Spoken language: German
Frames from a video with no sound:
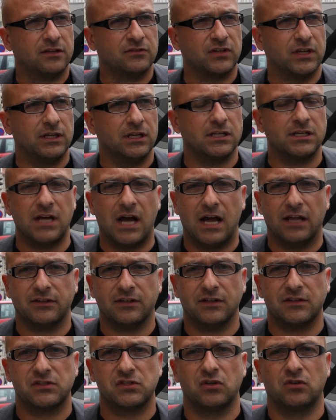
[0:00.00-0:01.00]
einen dringlichen
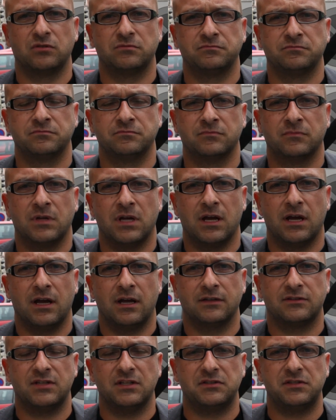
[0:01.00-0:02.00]
Antrag zum
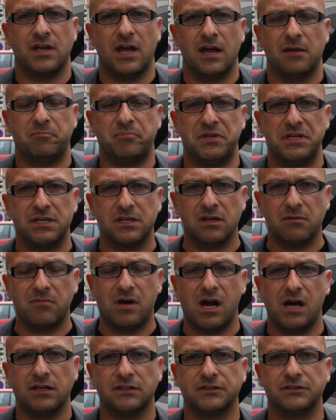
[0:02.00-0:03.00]
äh, TTIP
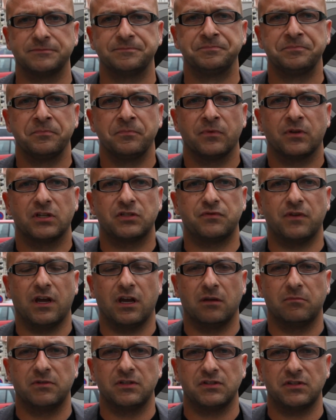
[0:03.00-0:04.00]
gemacht, dass wir
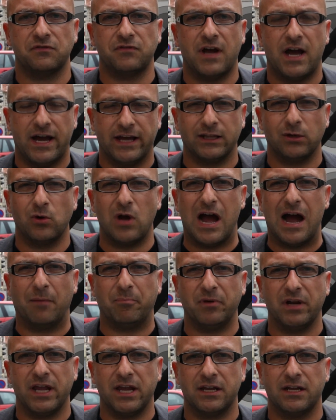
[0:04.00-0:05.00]
eben diese Verhandlung
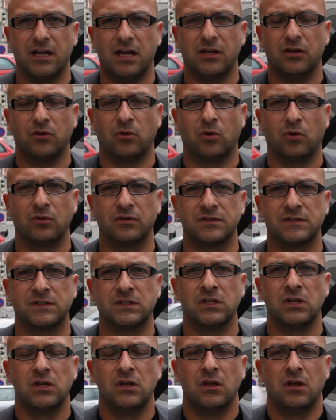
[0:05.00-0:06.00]
ablehnen und
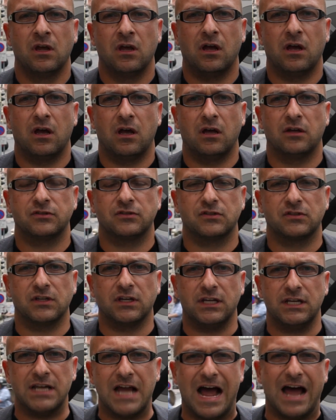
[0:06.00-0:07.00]
äh,
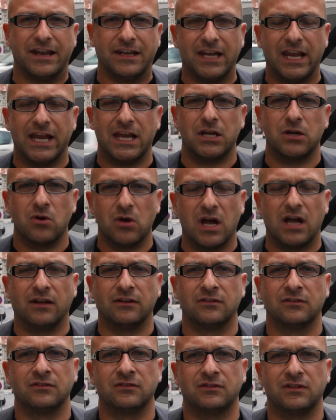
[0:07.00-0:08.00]
sozusagen in Anlehnung
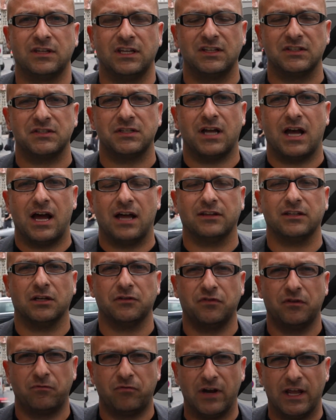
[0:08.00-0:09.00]
an diesen
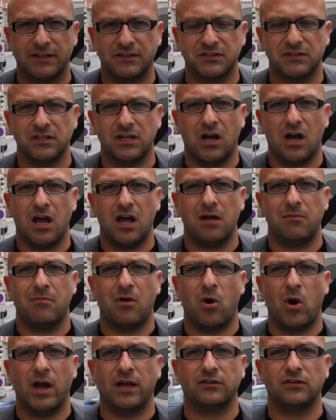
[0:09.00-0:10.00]
Antrag vom letzten Jahr
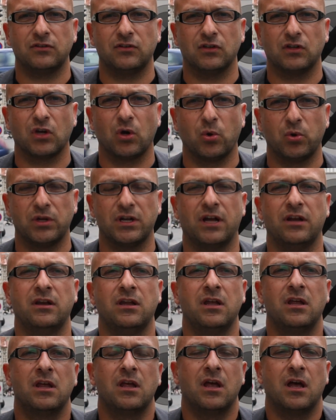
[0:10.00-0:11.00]
haben heute die Grünen
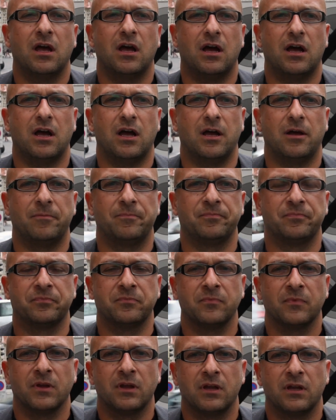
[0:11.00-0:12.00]

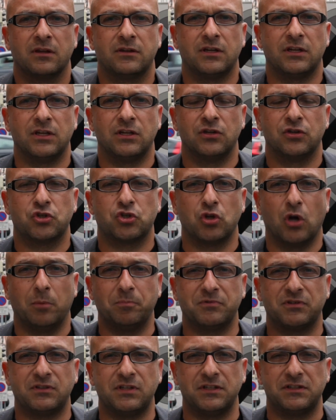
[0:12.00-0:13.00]
ähm, die
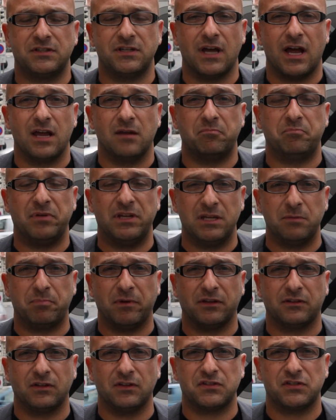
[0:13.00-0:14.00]
Stop
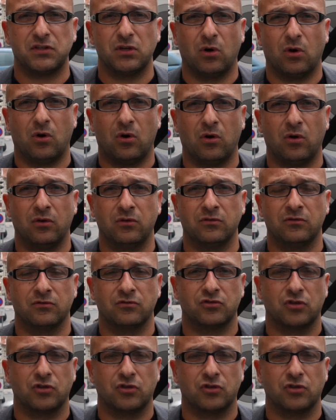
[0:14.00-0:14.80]
TTIP-Petition,